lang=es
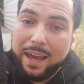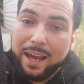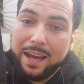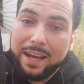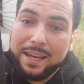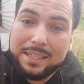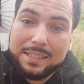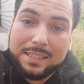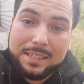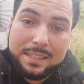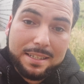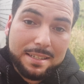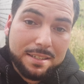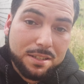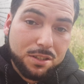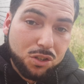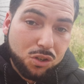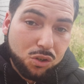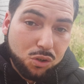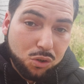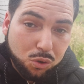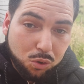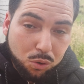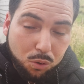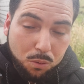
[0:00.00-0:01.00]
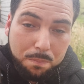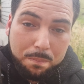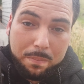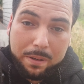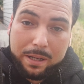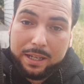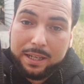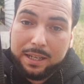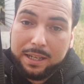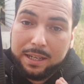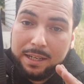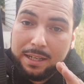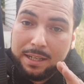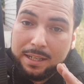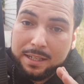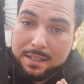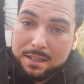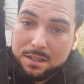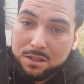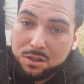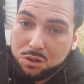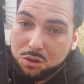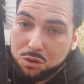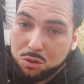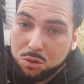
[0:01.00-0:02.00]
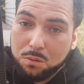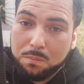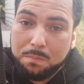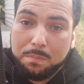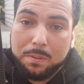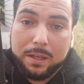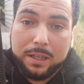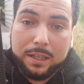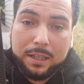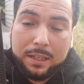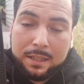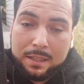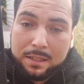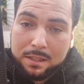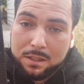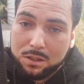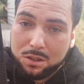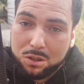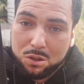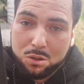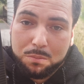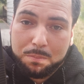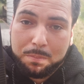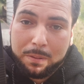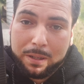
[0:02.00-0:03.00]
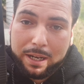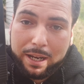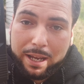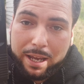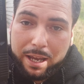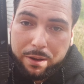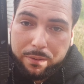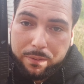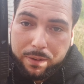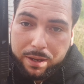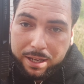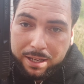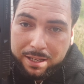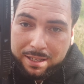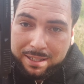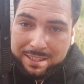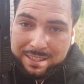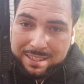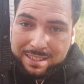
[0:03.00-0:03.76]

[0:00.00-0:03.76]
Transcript: es súper, súper, súper heavy.